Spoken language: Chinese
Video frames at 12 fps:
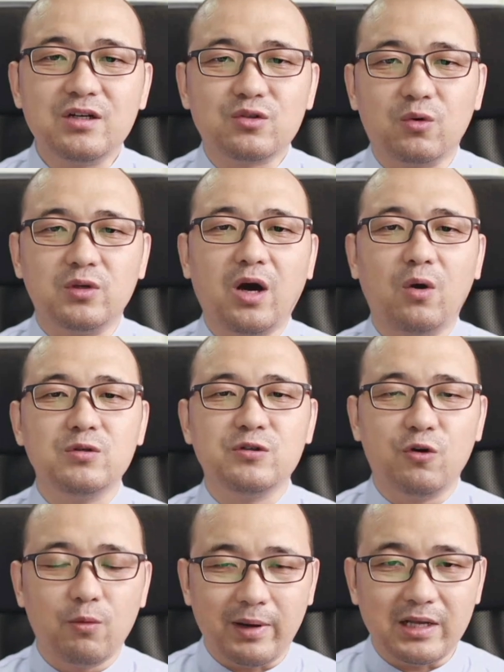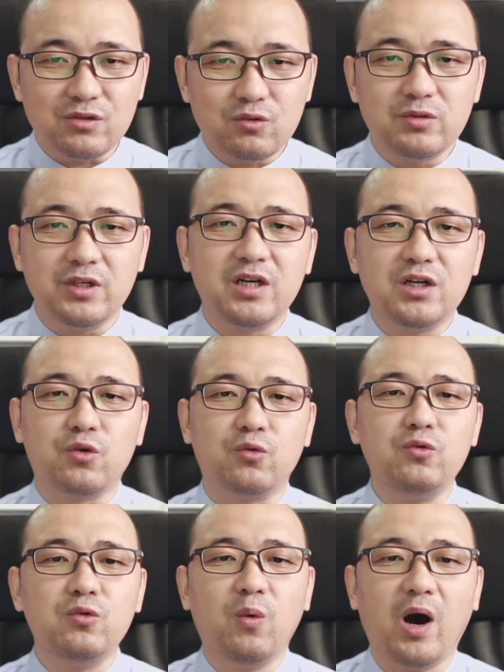种要求，满足你各种
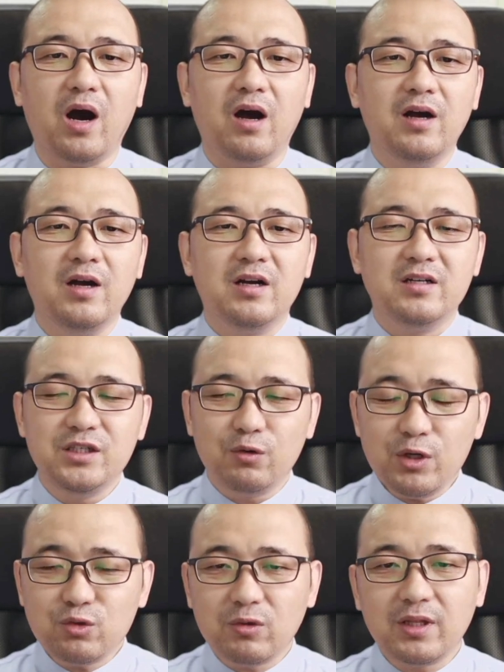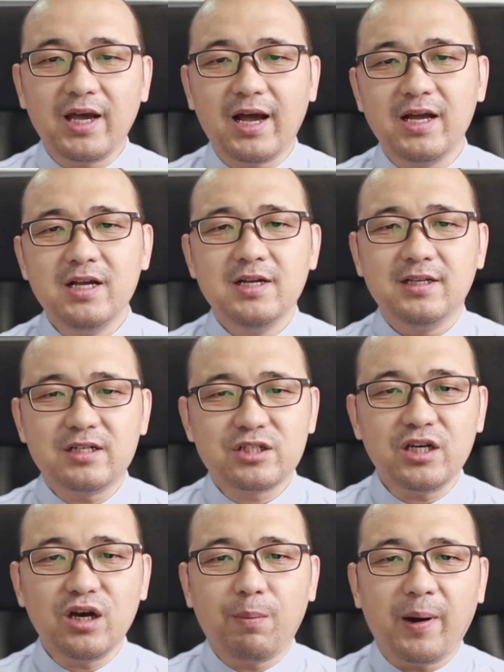欲望。你会觉得呀，那
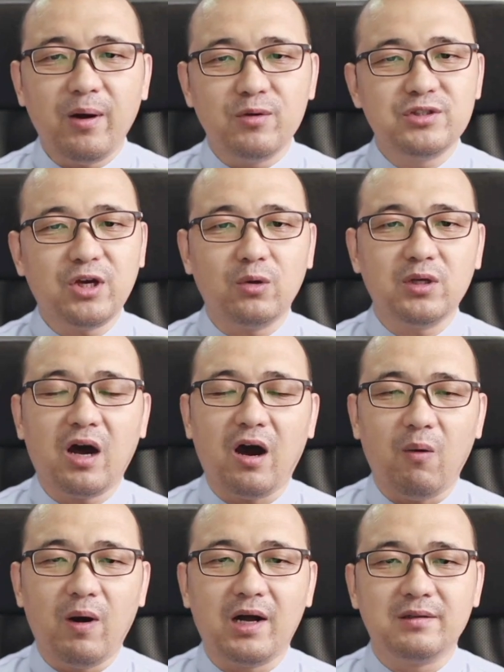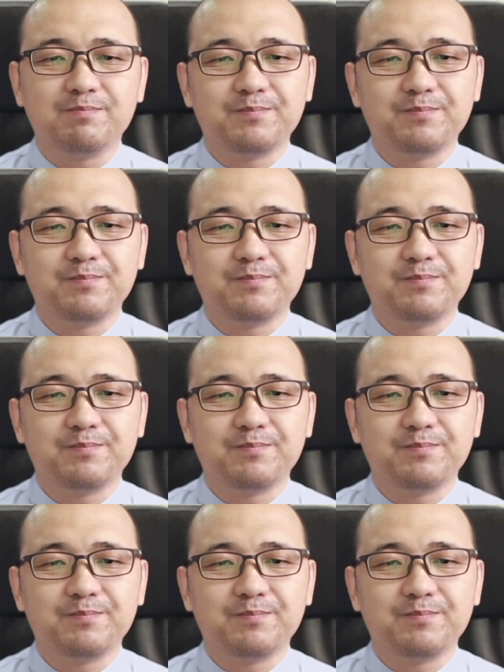这个朋友交的好啊，